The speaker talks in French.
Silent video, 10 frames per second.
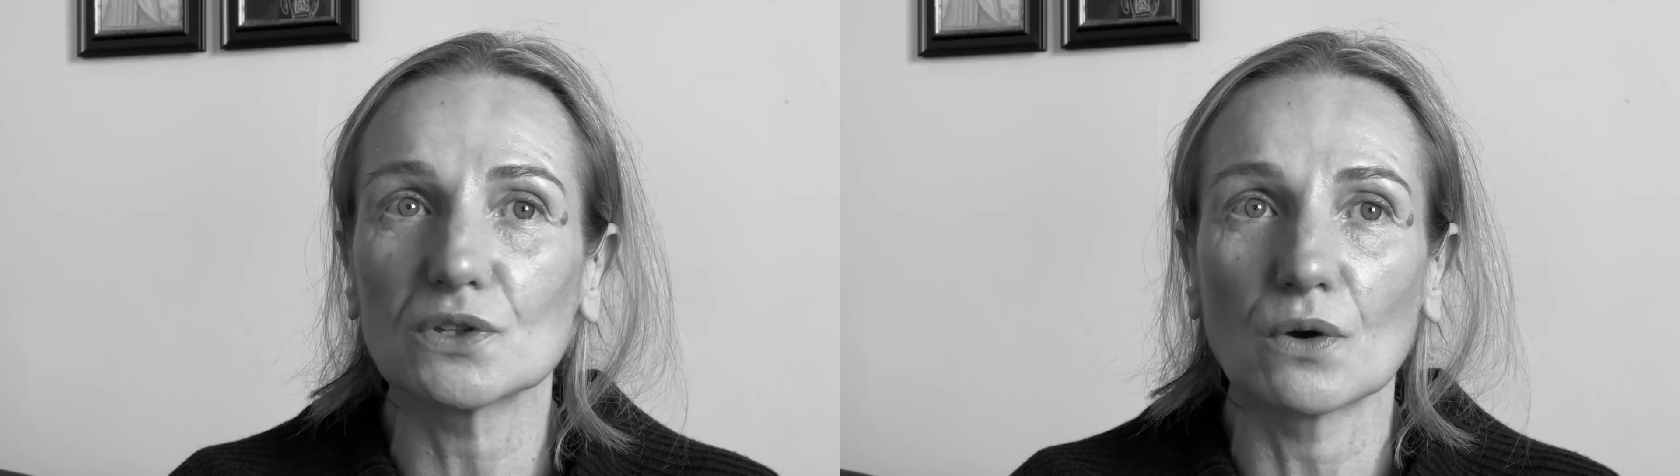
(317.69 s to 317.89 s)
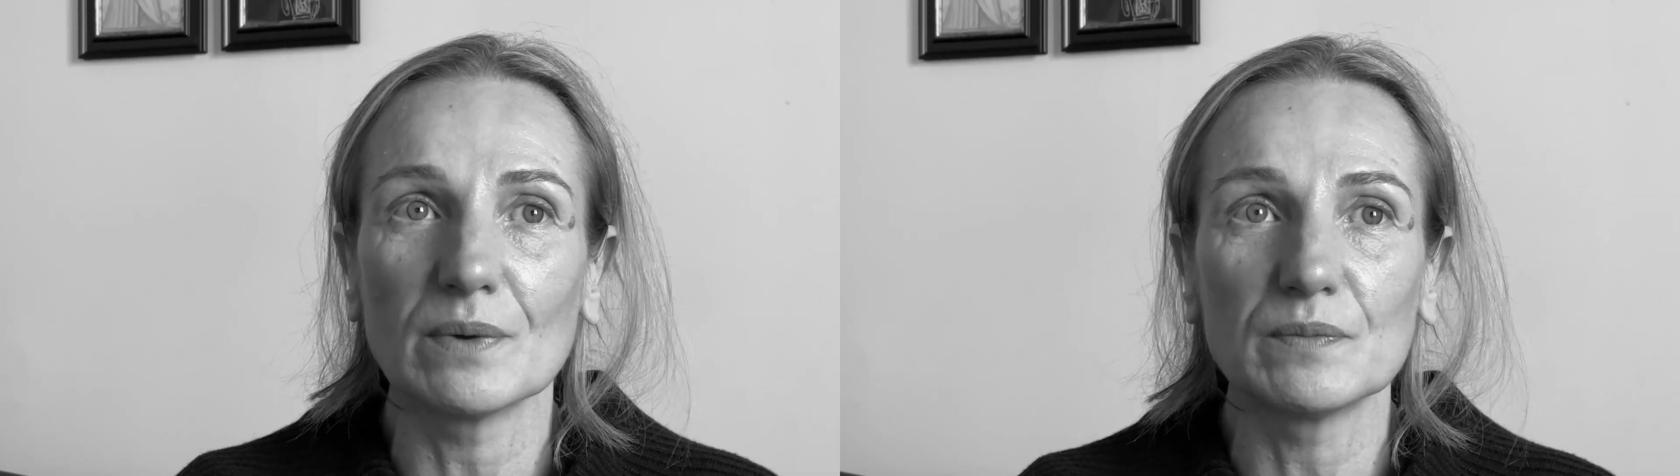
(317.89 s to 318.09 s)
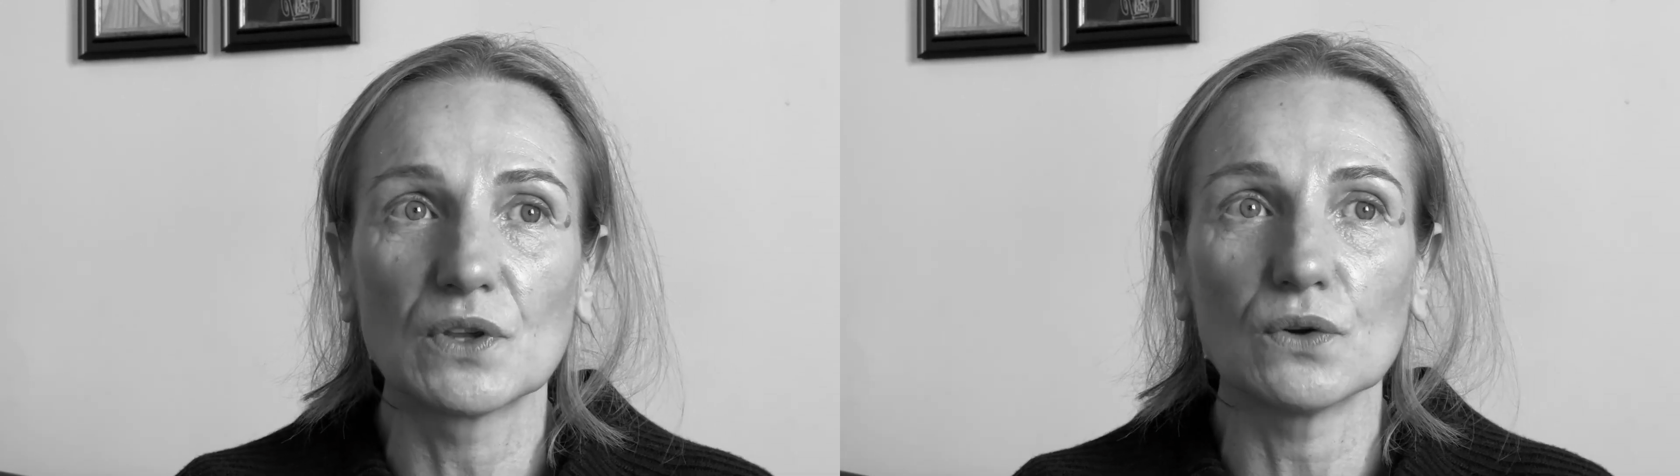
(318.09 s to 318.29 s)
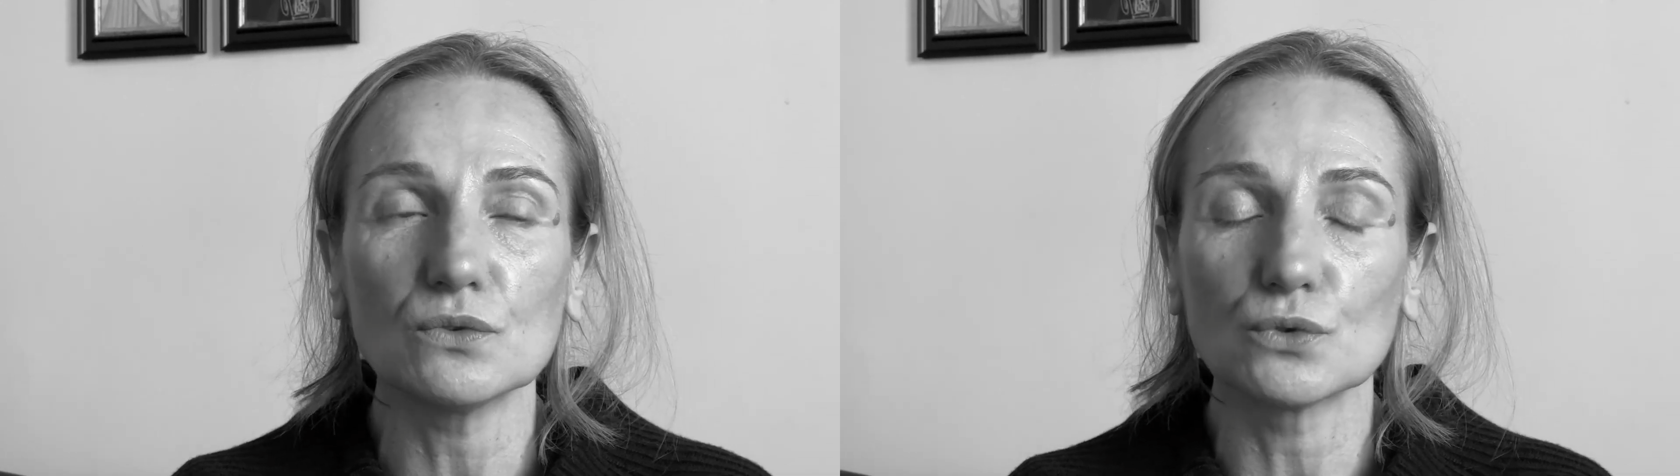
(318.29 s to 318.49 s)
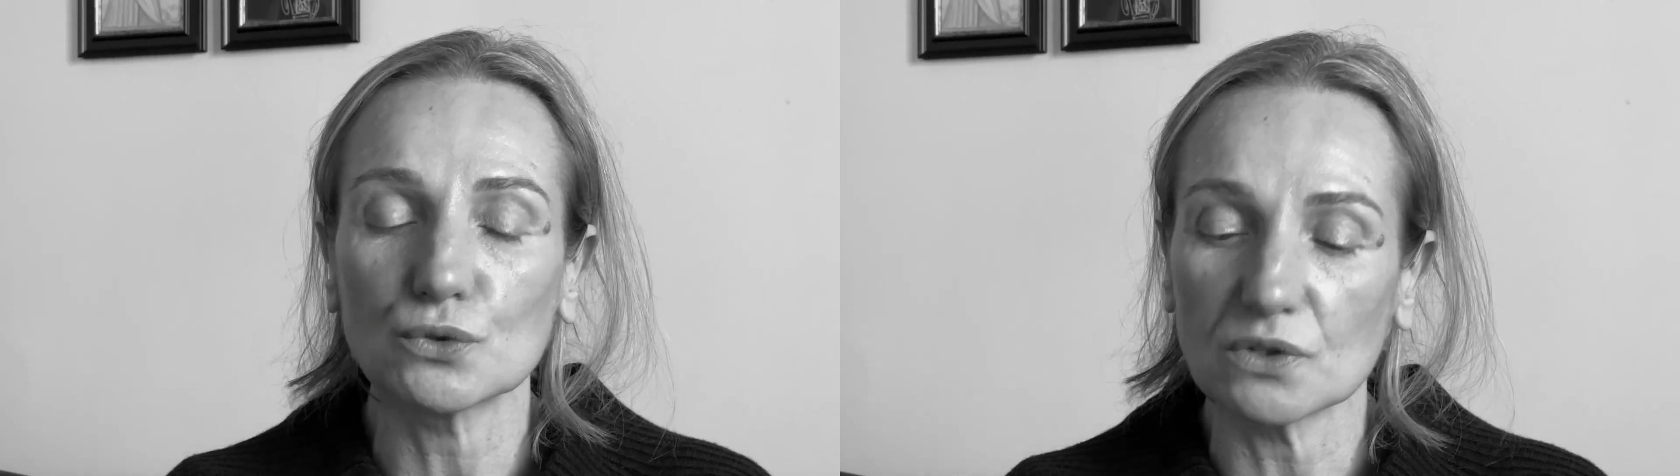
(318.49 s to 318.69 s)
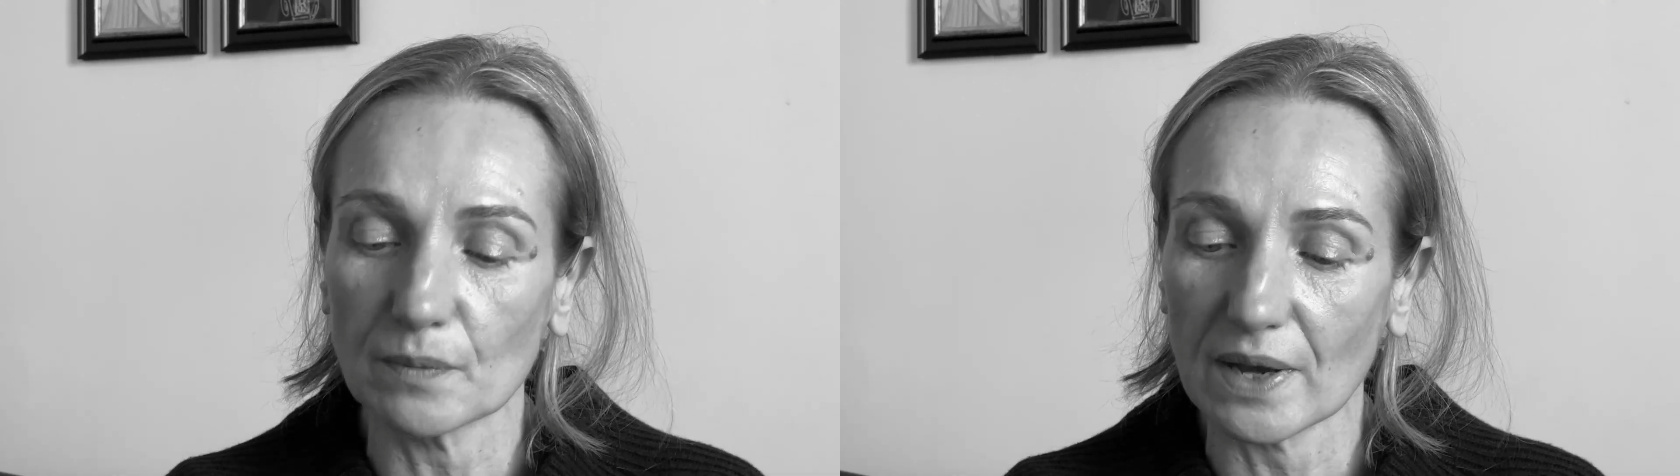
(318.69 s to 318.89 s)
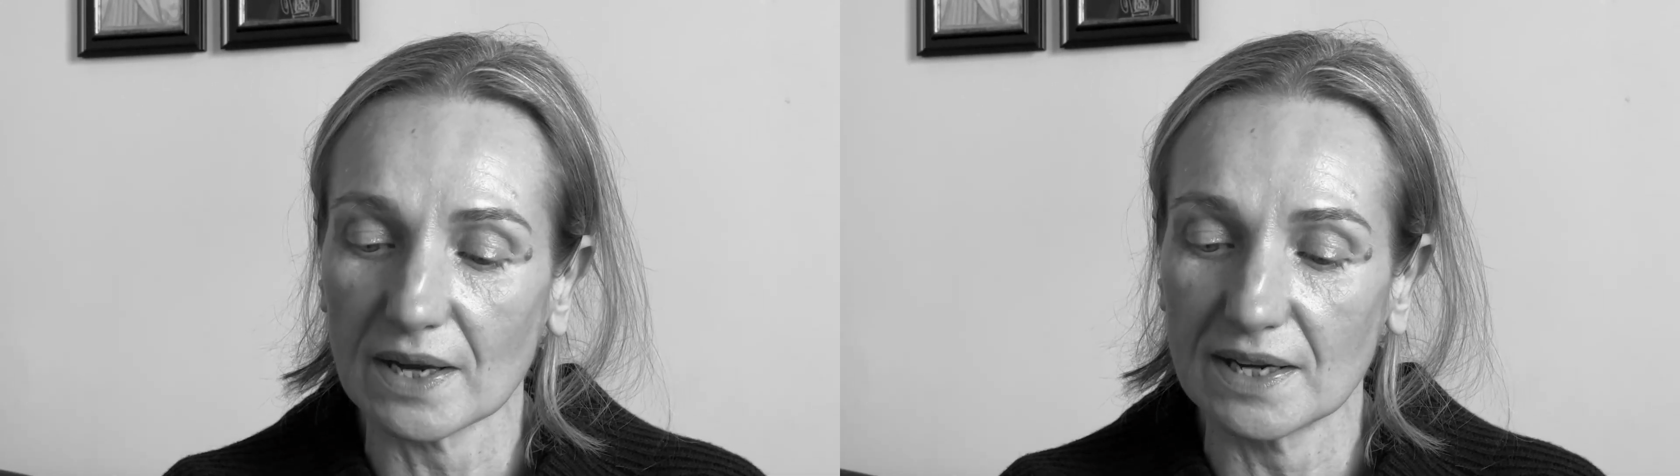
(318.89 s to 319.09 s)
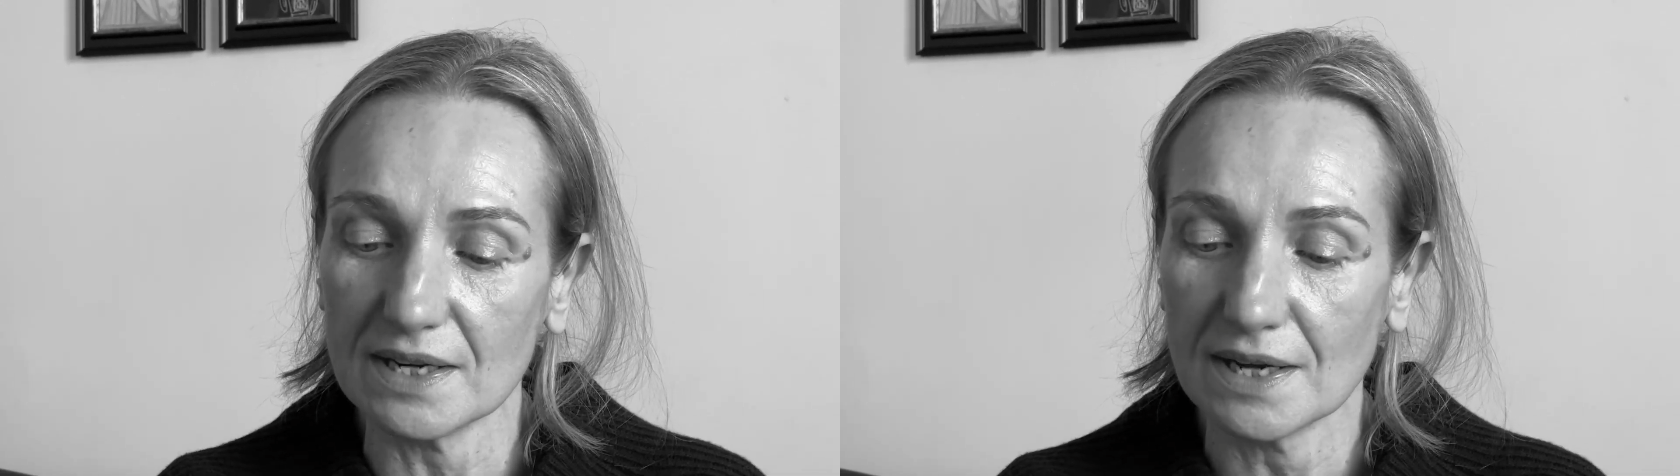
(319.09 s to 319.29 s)
en même temps, deux choses en
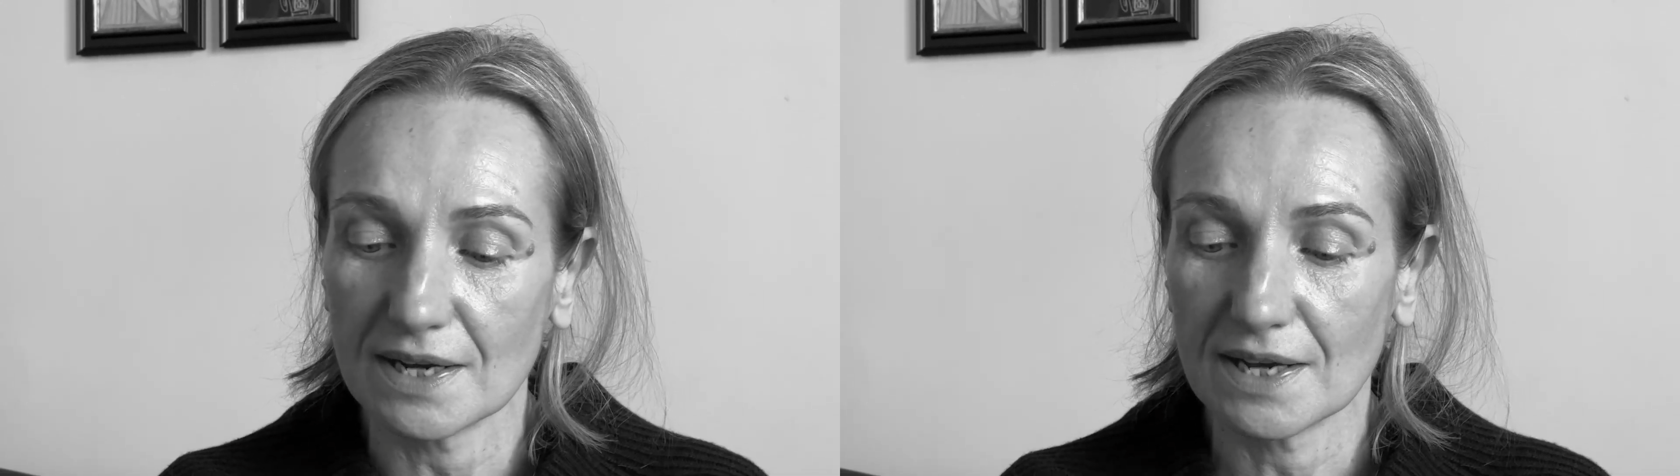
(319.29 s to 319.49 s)
parallèle,